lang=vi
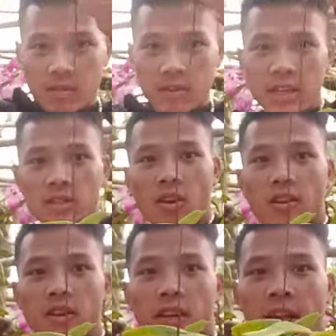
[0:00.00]
Cái giò
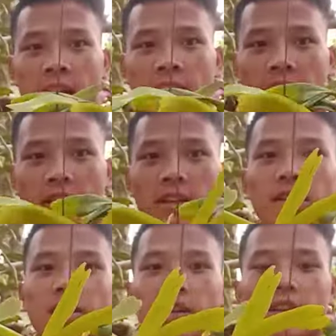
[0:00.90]
như thế này
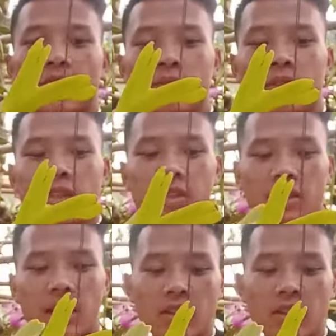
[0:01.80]
em chia sẻ cho